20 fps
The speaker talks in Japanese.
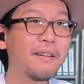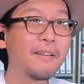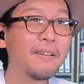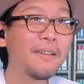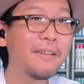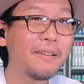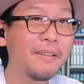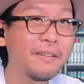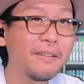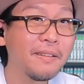
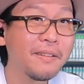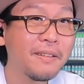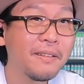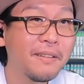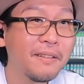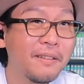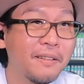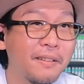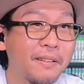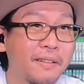え
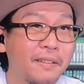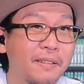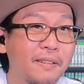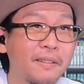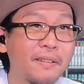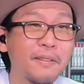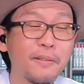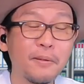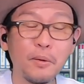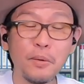
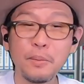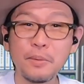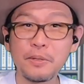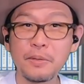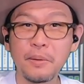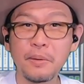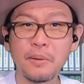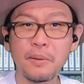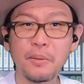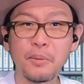コミ
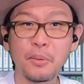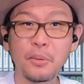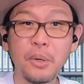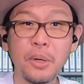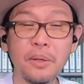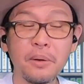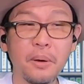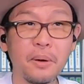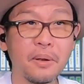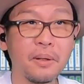さんやん、これ
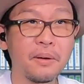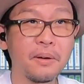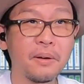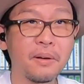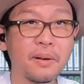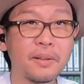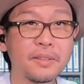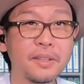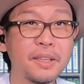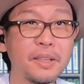誰か
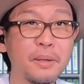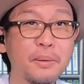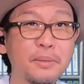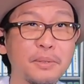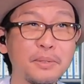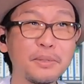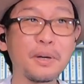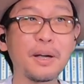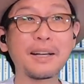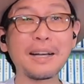なただの
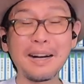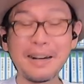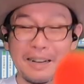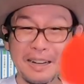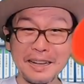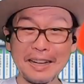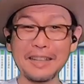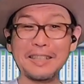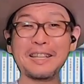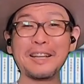くんが
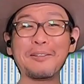考え